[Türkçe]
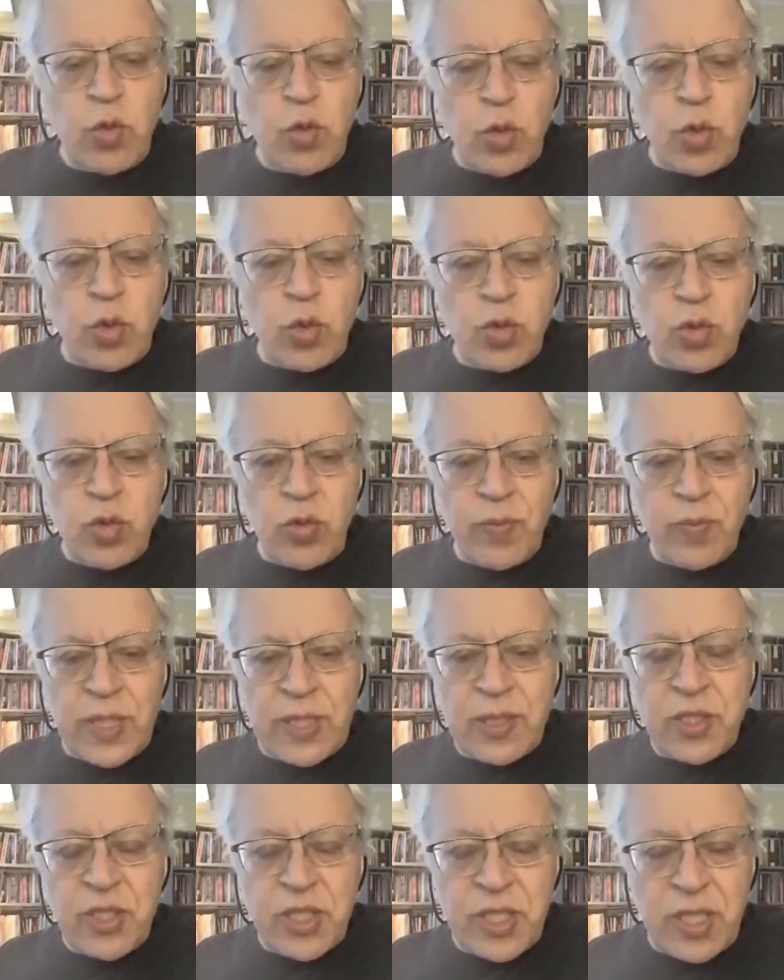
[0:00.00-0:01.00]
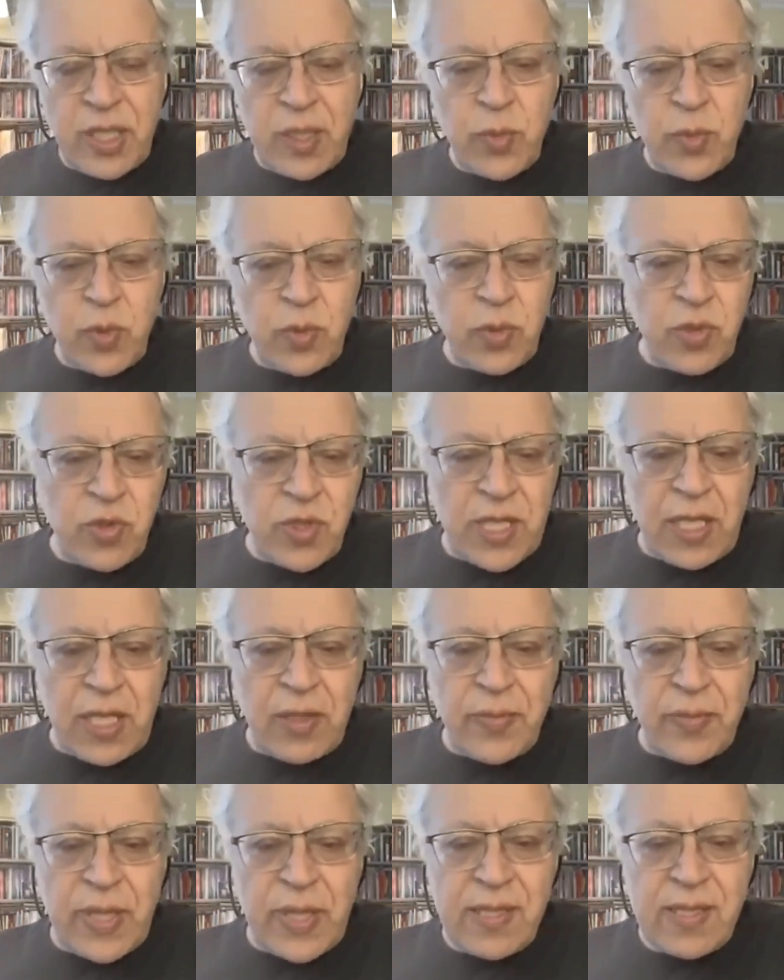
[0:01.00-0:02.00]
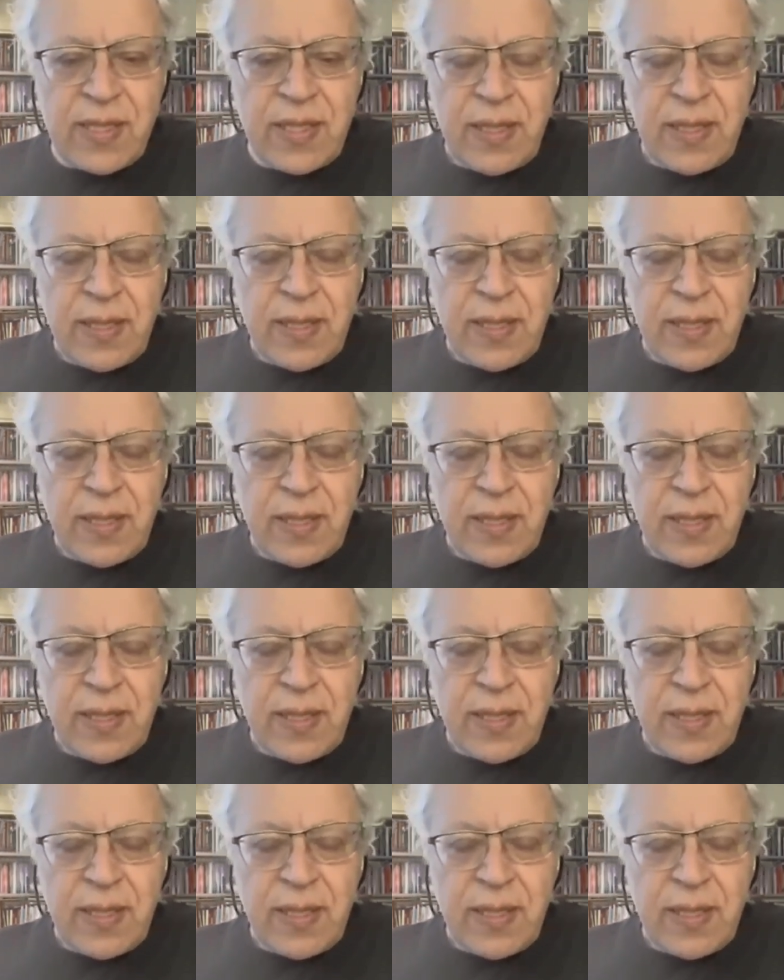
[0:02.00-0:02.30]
kurtulmadıkça bu düzelmez.